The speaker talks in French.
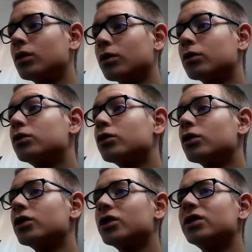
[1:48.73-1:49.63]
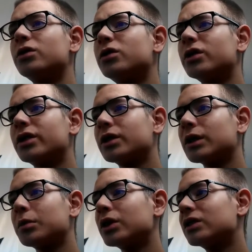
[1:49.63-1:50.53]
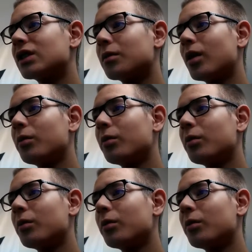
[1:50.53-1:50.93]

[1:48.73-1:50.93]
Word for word: donc ceux-là, je les utiliserai pas nécessairement,